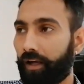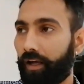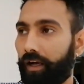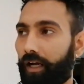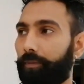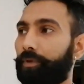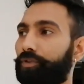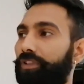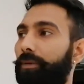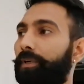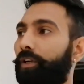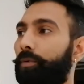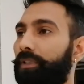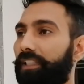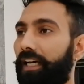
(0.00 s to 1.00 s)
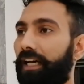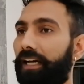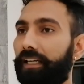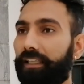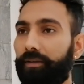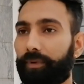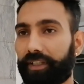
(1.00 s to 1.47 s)
अभी उसने मेरे को बताया
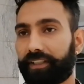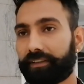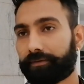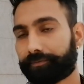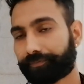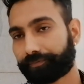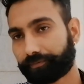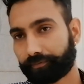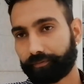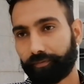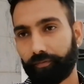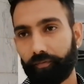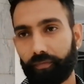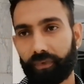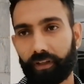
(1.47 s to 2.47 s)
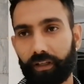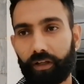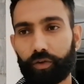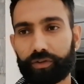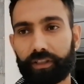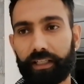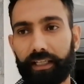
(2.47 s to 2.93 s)
कि भाई कि
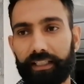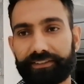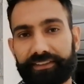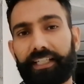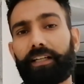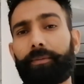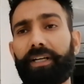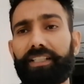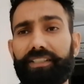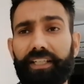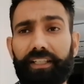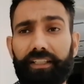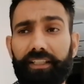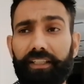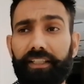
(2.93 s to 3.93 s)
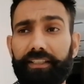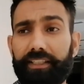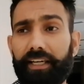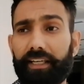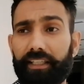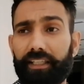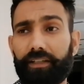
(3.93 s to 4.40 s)
उसने स्टेटमेंट चेक की
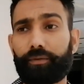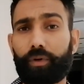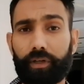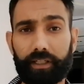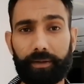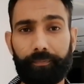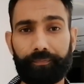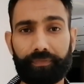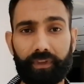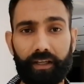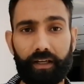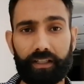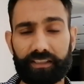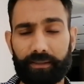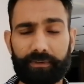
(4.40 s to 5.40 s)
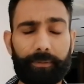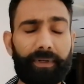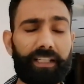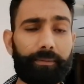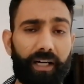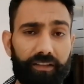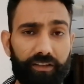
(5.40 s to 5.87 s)
ये की वो की सबसे पहली
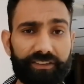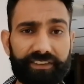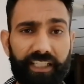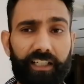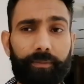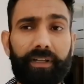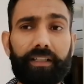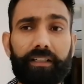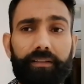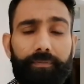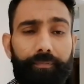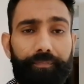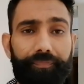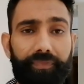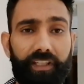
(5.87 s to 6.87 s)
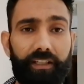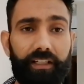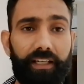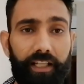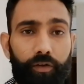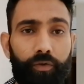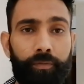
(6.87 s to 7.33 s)
बात तो स्टेटमेंट की
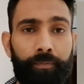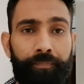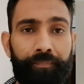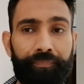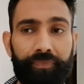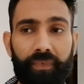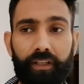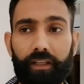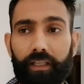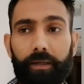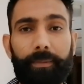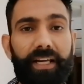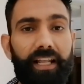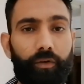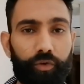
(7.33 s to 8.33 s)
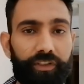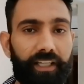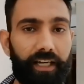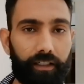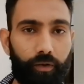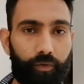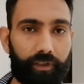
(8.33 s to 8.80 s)
ले लूँ कि मेरे खुद के
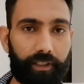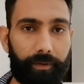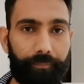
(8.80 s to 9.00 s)
अकाउंट हैं